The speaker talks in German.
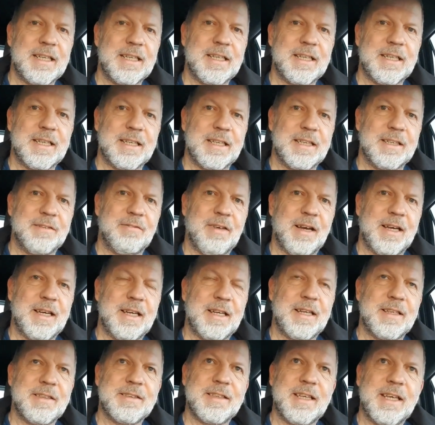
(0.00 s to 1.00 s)
Äh,
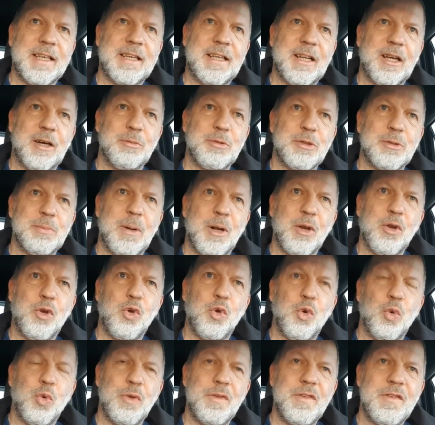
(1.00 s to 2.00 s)
wireless geht, glaube ich, mal
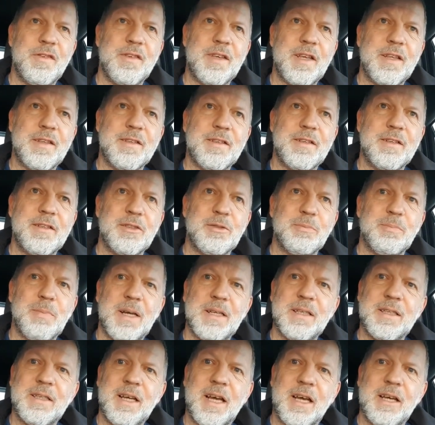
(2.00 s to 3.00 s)
grundsätzlich
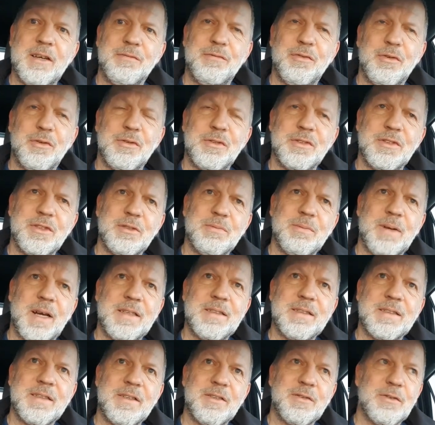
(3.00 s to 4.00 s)
bei den iPhones, ich
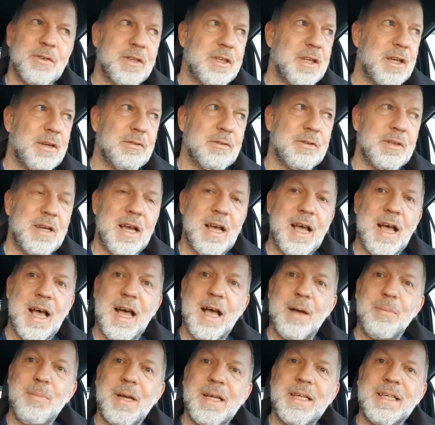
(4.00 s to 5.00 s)
weiß es nicht so genau,
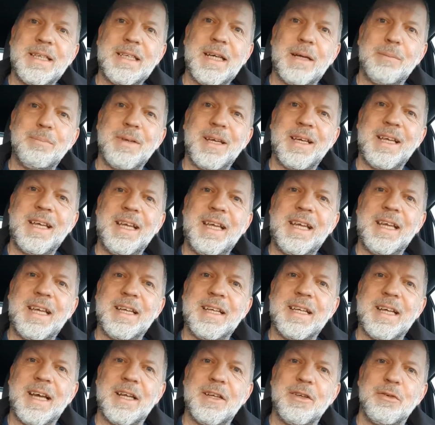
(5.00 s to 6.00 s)
aber ich habe ja eh
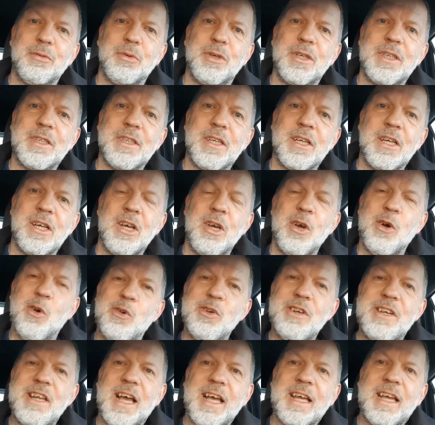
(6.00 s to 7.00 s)
ein Android
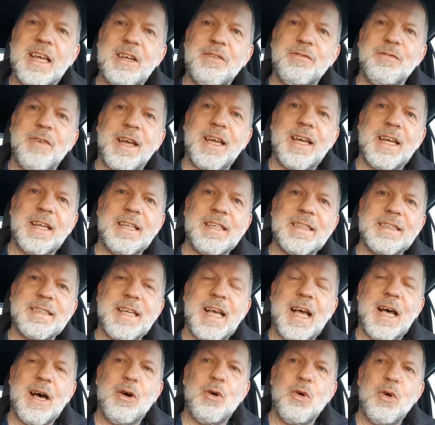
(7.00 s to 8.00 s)
und da geht
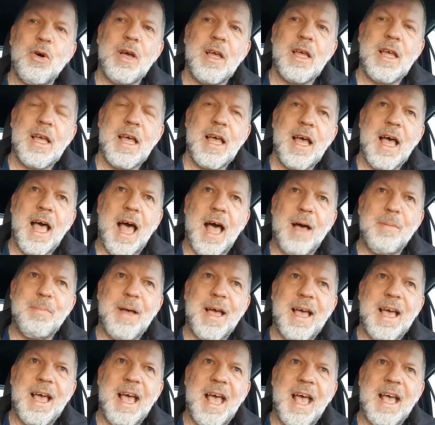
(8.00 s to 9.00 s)
Wireless auch,
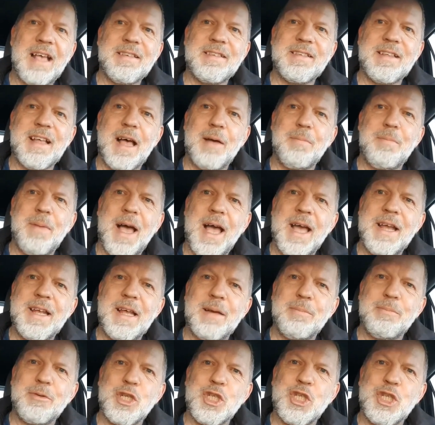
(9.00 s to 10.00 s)
aber erst ab
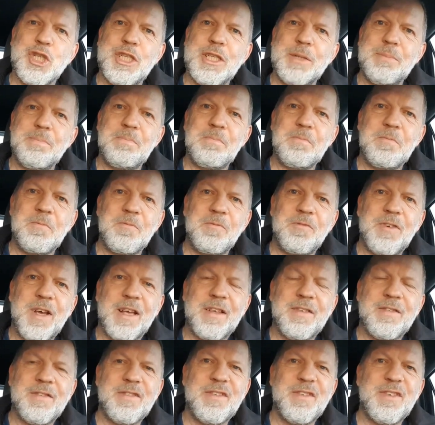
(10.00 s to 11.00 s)
einer bestimmten
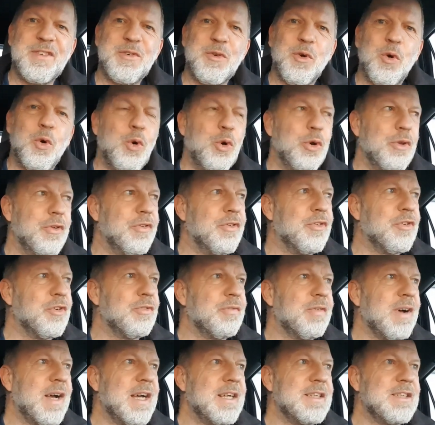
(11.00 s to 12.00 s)
Version,
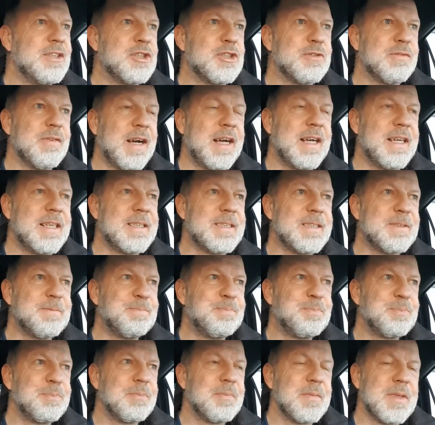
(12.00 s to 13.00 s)
soweit ich weiß.
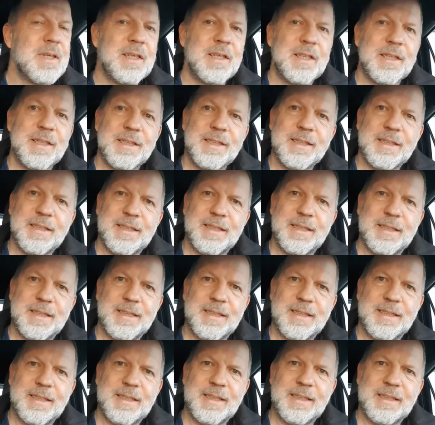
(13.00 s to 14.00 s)

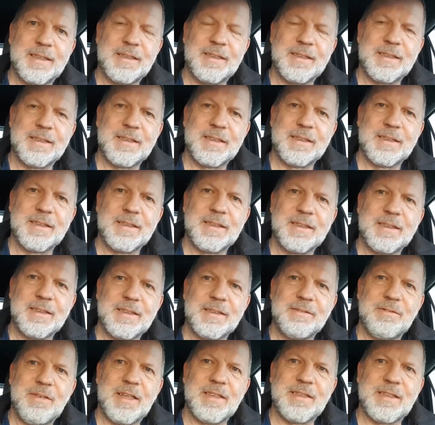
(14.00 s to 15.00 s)
Äh,
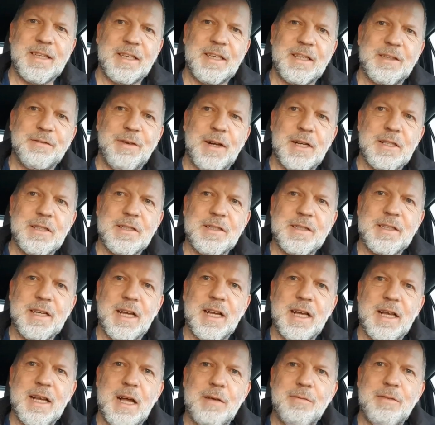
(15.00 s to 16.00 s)
will jetzt da nichts Falsches
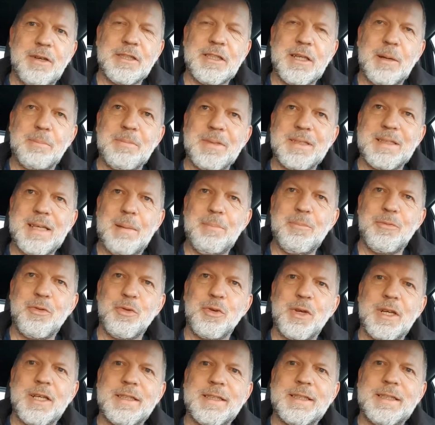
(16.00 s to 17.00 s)
sagen, aber ich habe eine
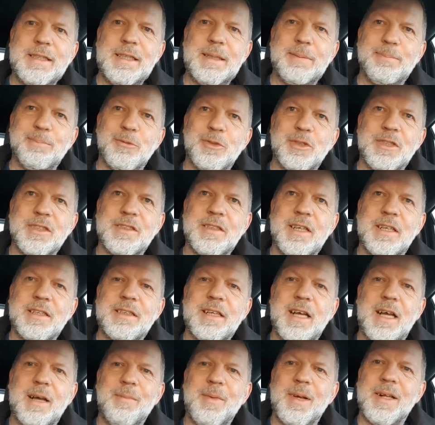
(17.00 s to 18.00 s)
Samsung S7 und das
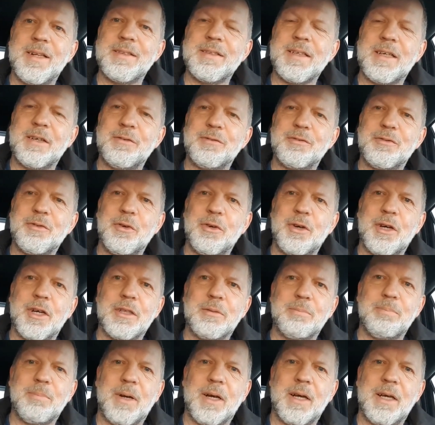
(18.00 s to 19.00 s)
hat damals
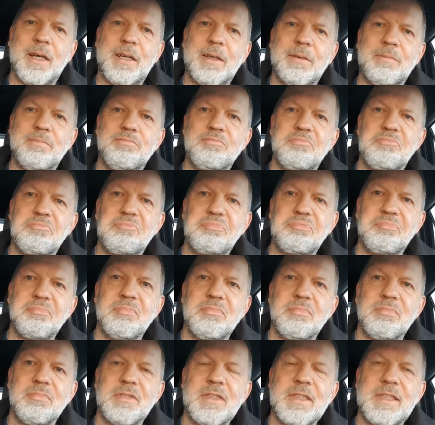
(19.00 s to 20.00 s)
aufgehört bei
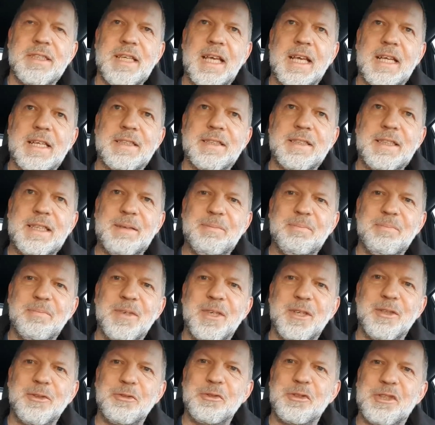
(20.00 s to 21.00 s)
6,
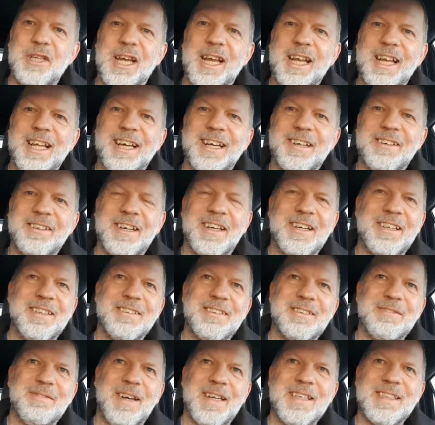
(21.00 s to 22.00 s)
7 Nutella oder
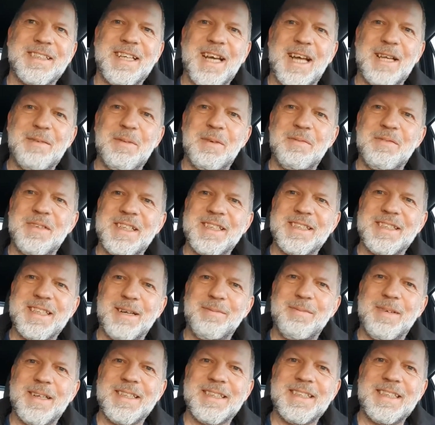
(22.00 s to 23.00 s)
ich weiß gar nicht mal, wie das
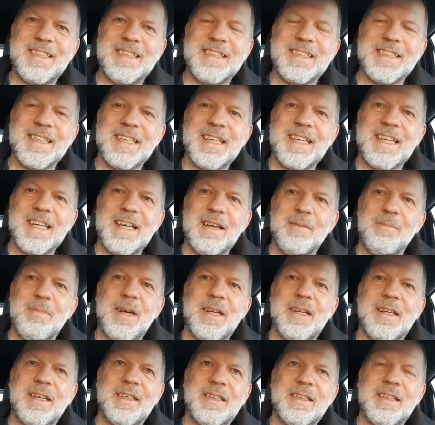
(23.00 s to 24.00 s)
damals hieß.
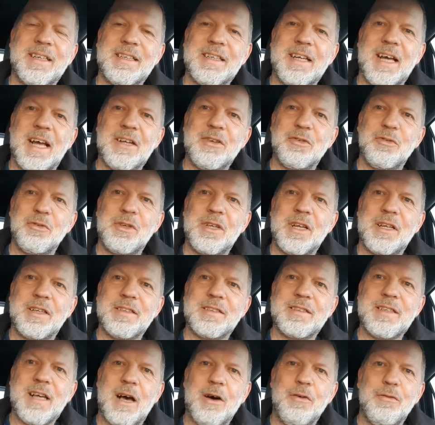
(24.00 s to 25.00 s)
Bei der irgendeiner Android hat
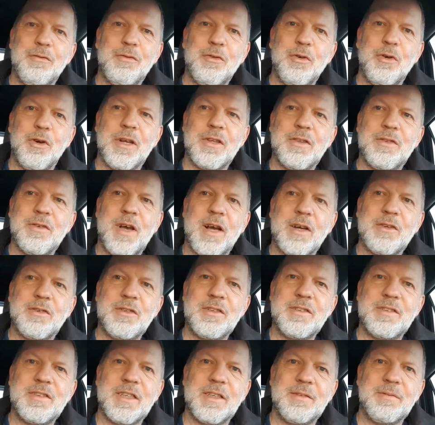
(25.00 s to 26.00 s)
es aufgehört zu
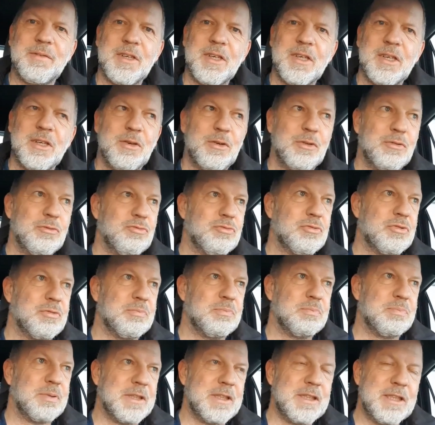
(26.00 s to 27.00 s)
aktualisieren und
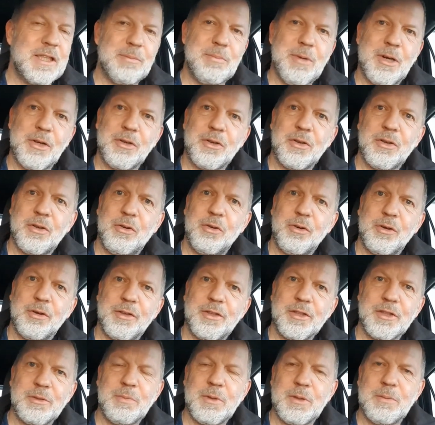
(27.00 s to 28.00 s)
bin immer noch
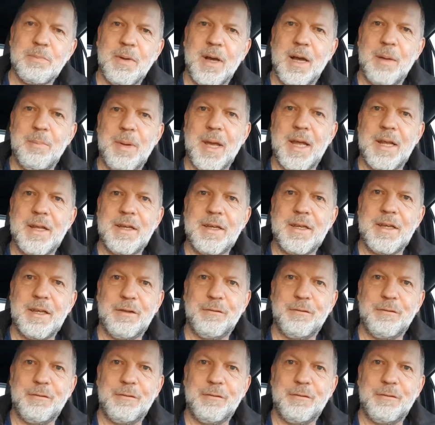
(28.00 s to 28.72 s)
glücklich mit meinem Handy.